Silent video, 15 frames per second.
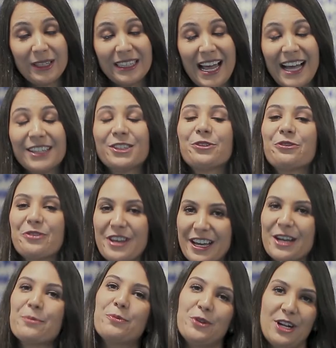mandato
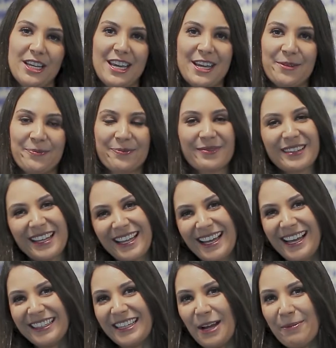fica por aqui.
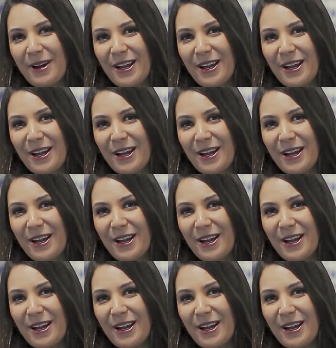Até a